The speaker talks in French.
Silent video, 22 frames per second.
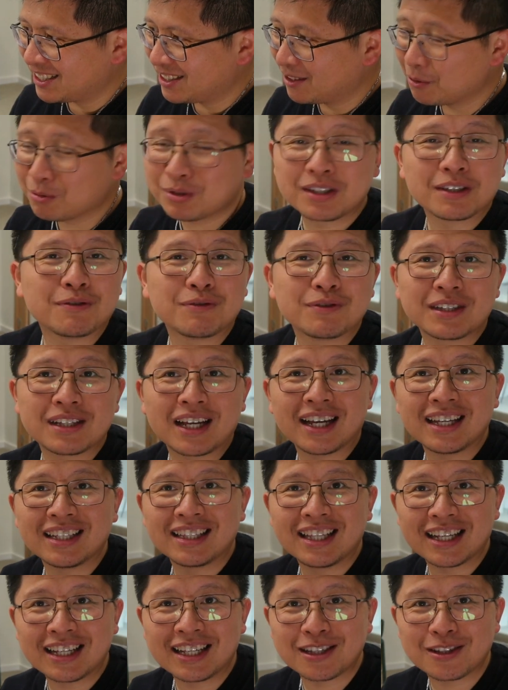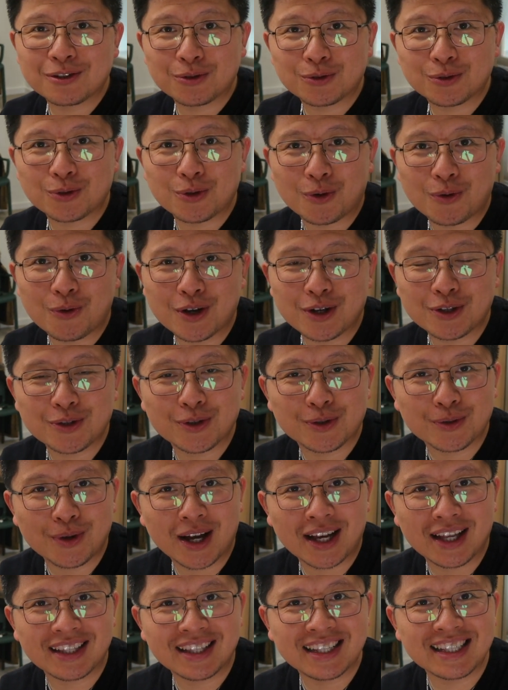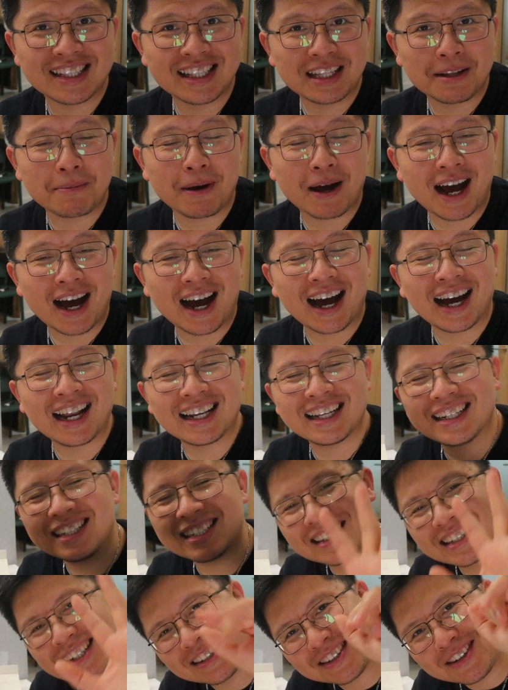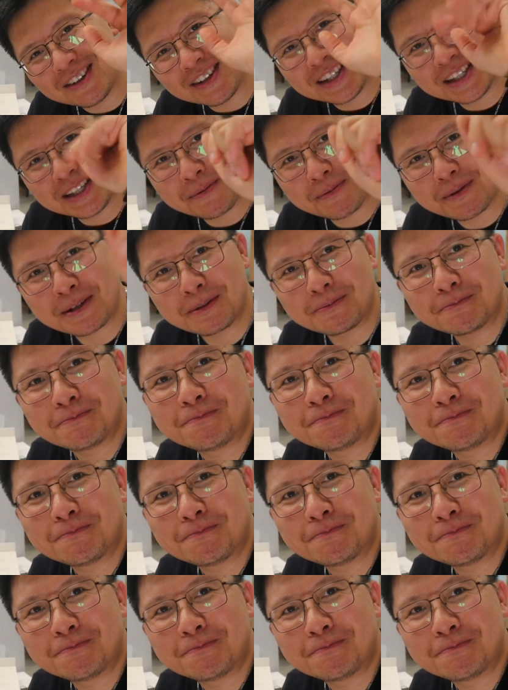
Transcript: donc si vous avez des questions sur quoi que ce soit, n'hésitez pas. Allez, ciao, ciao les amis.